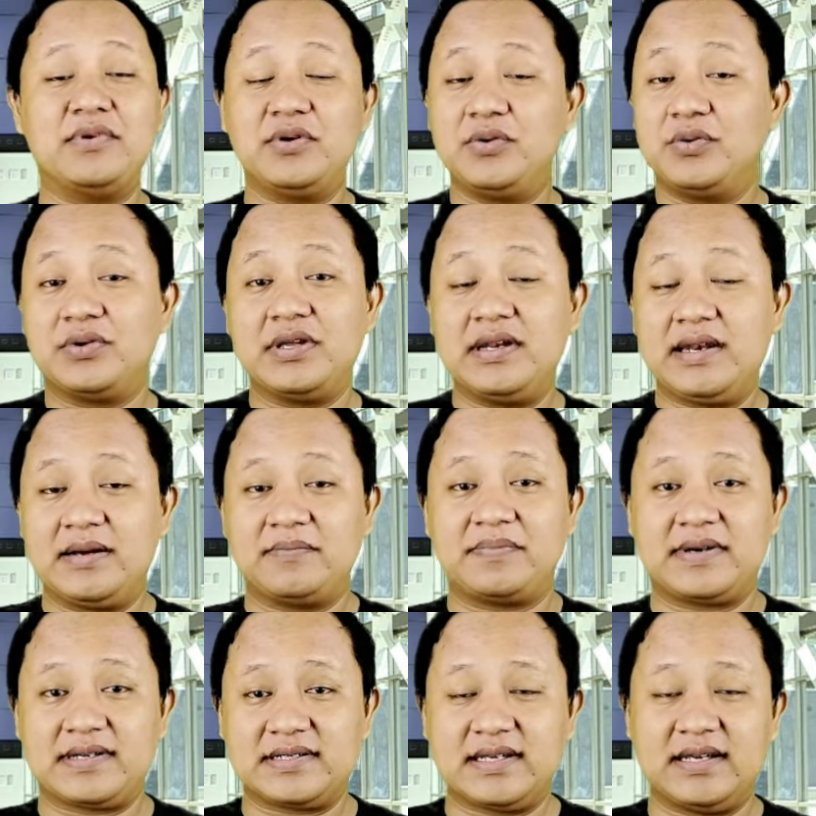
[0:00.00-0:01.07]
menduduki
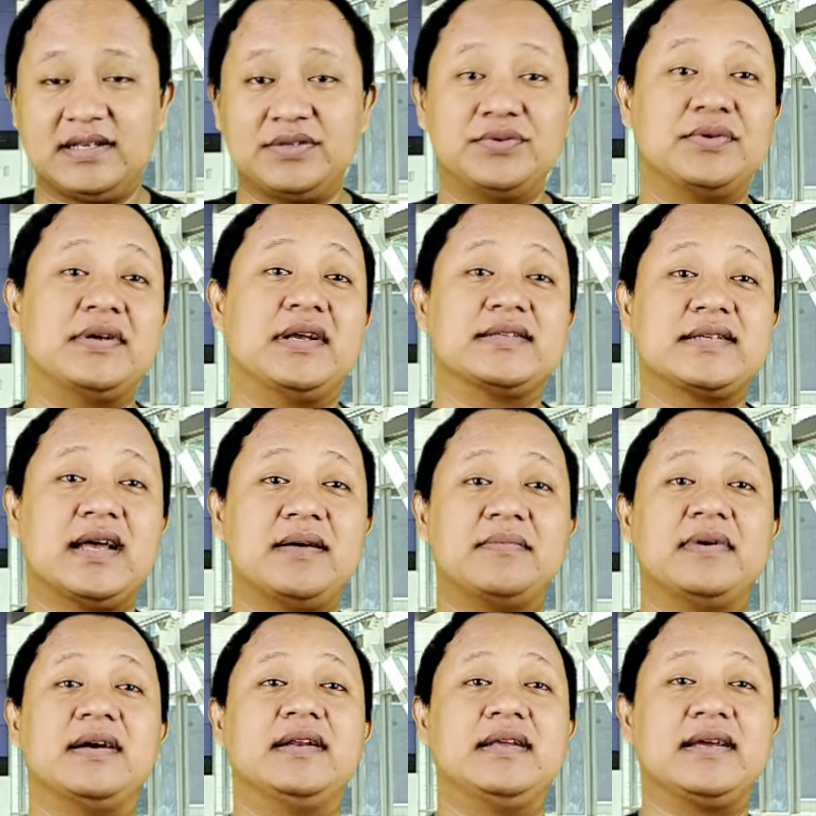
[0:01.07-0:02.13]
6% juga
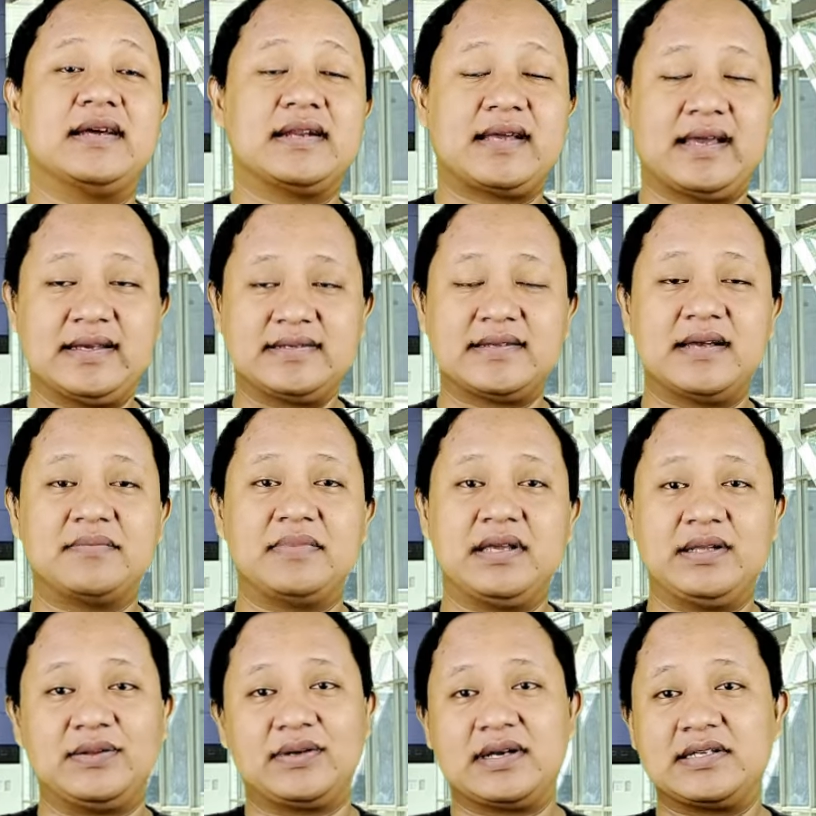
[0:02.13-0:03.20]
sama dengan Kaisang
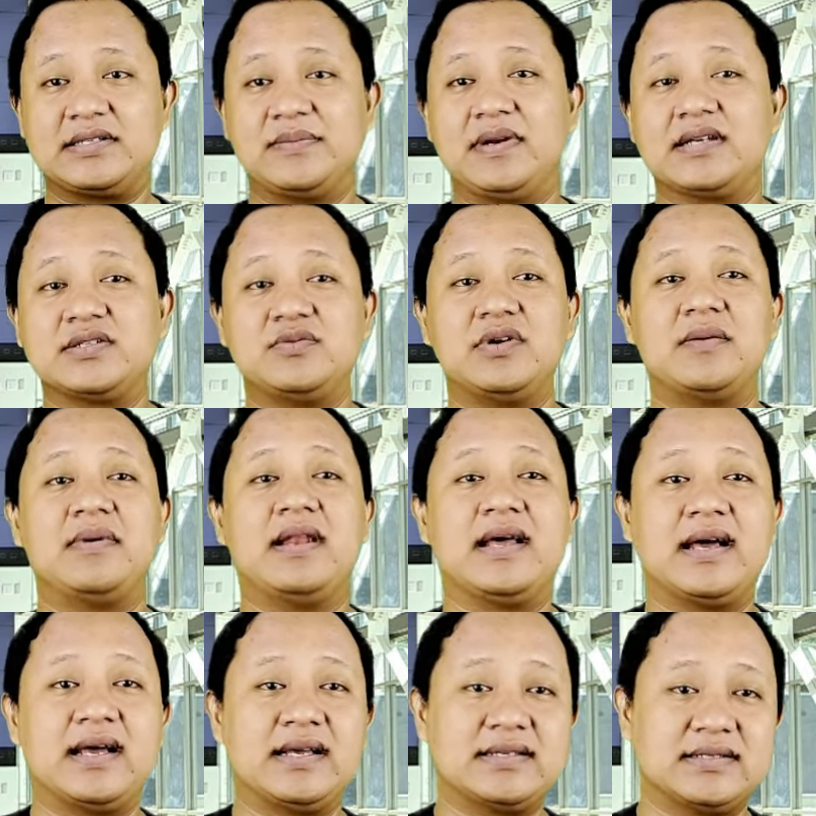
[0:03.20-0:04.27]
begitu kan 11
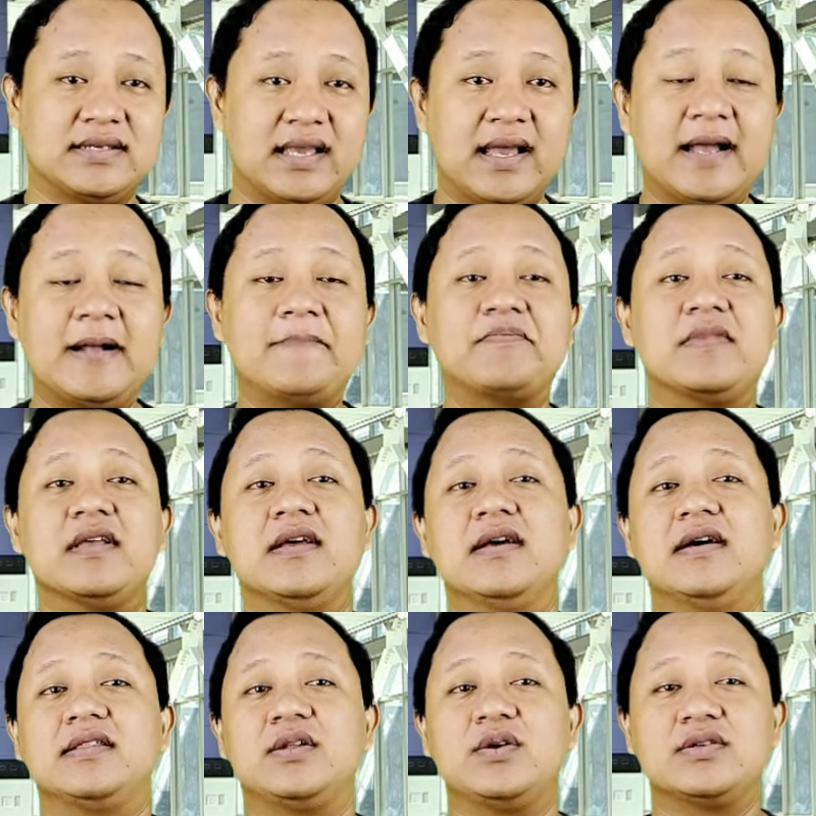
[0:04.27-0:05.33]
12 ya.
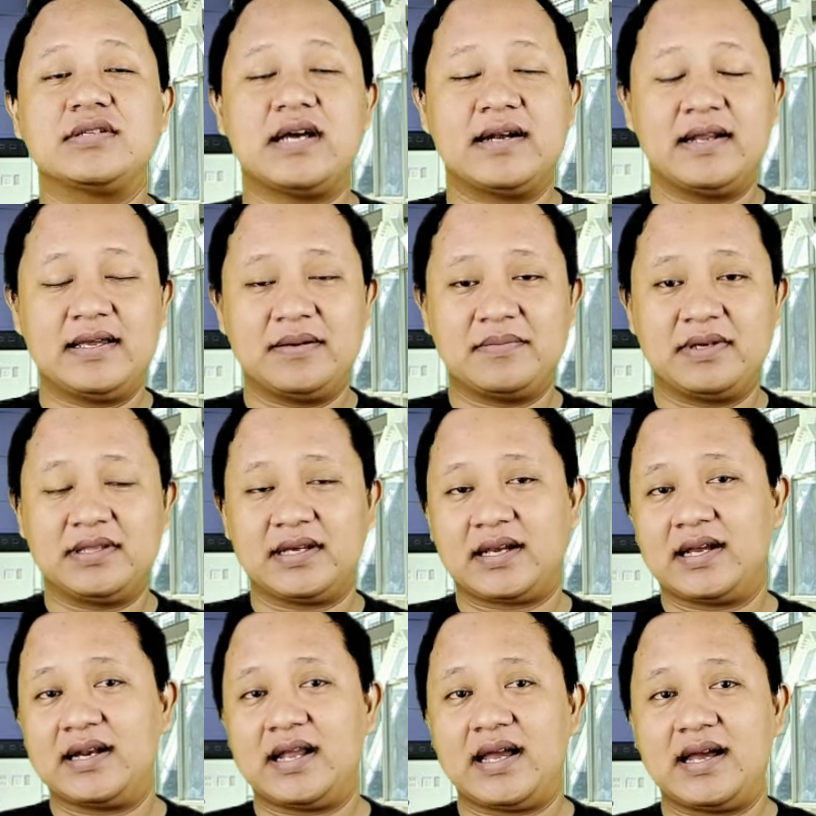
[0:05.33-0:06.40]
Terus ada yang
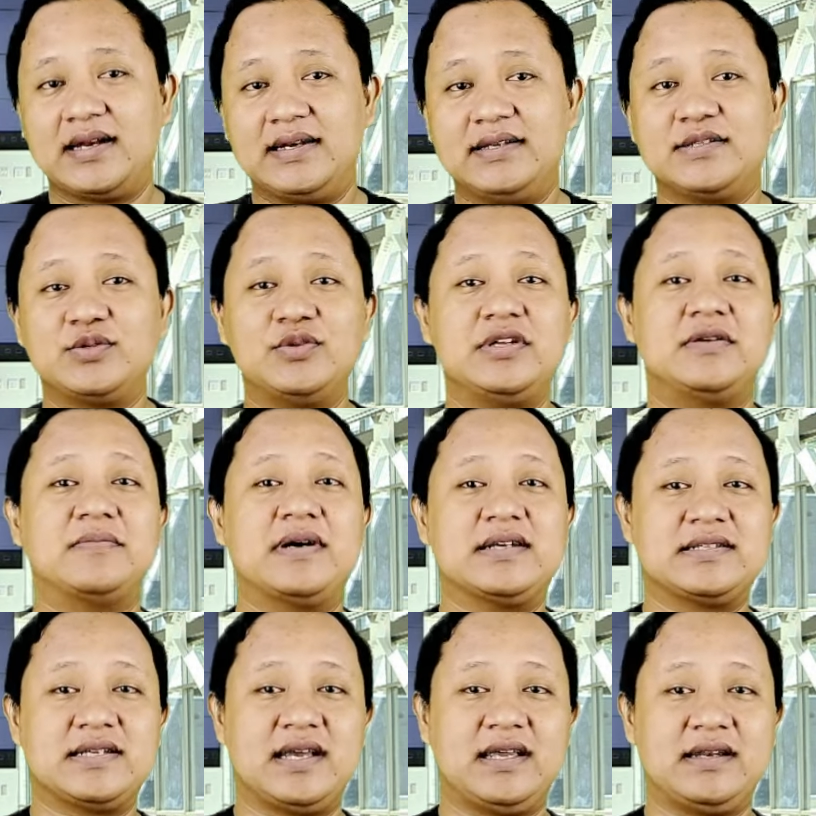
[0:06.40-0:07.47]
mengatakan Anis
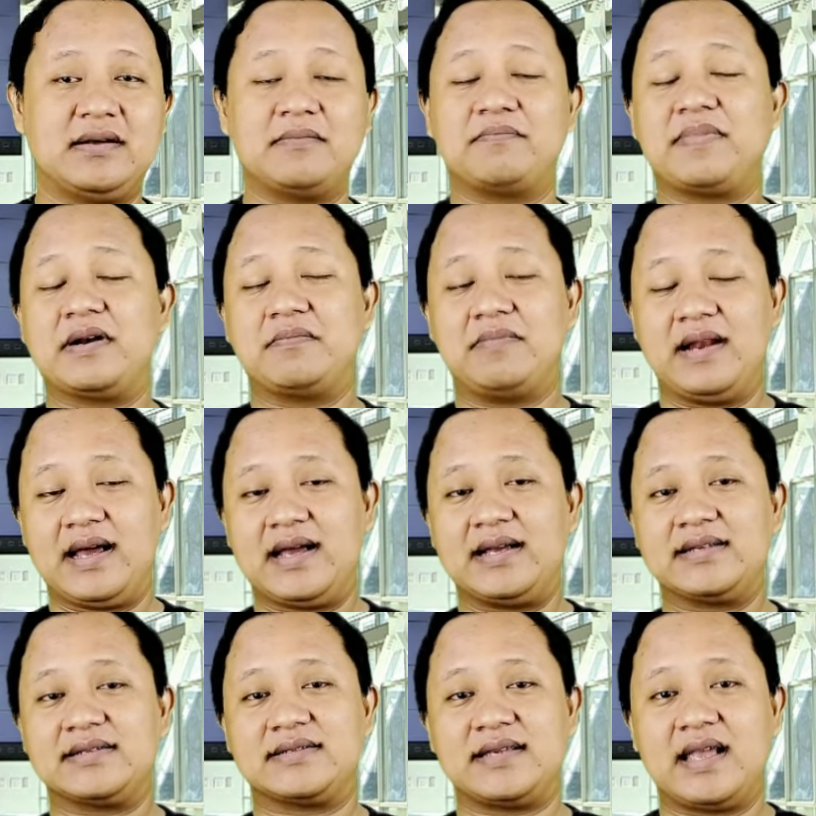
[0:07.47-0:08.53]
Sudirman Said 14
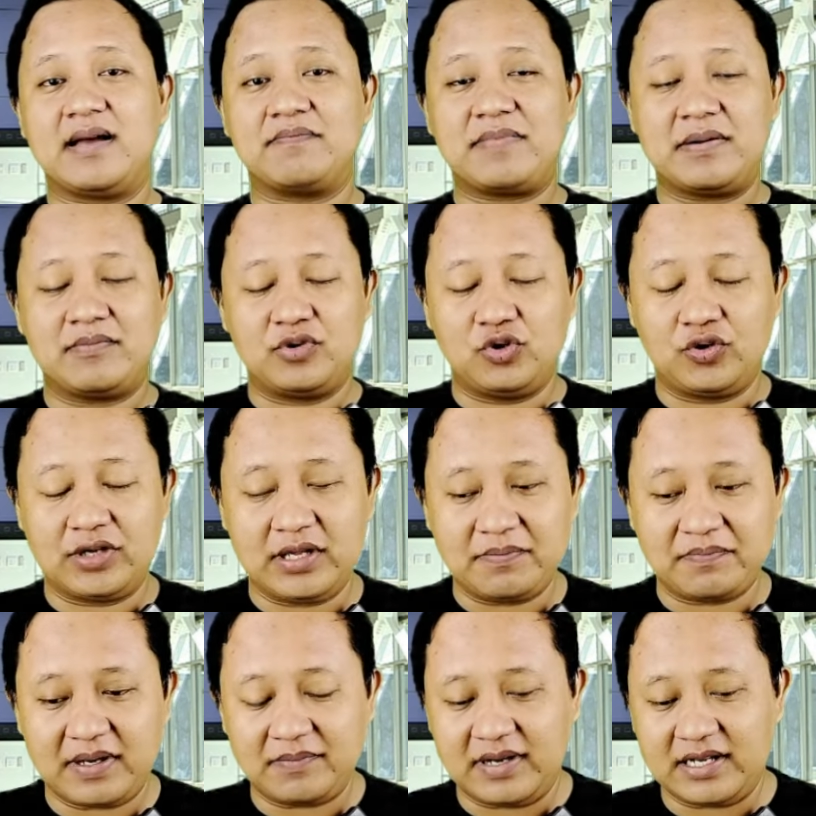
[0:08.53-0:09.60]
ya,
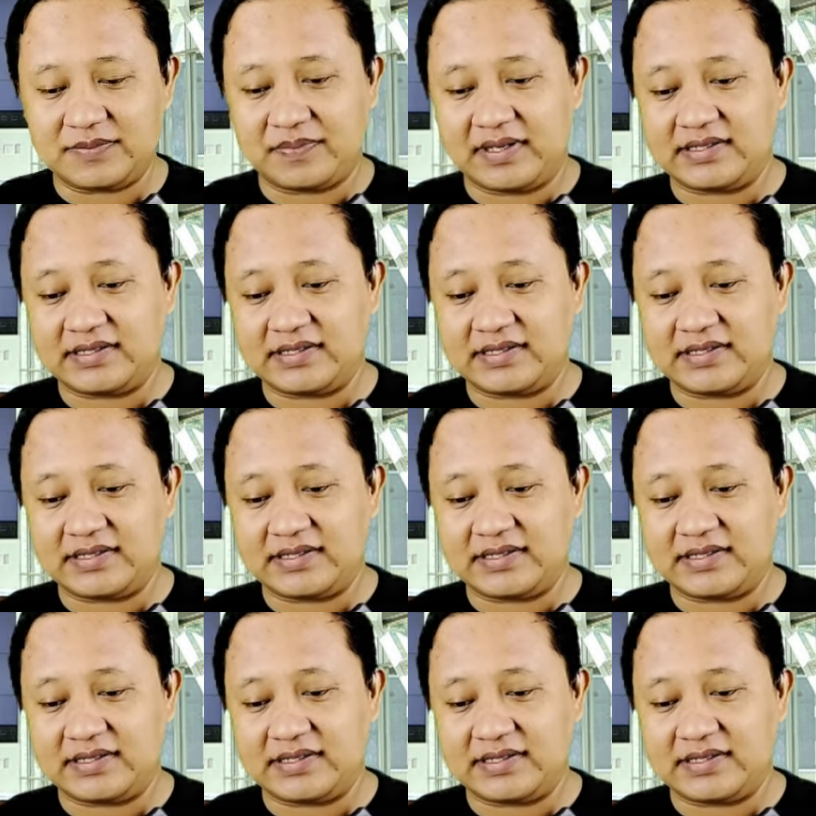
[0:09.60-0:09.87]
menduduki 14%.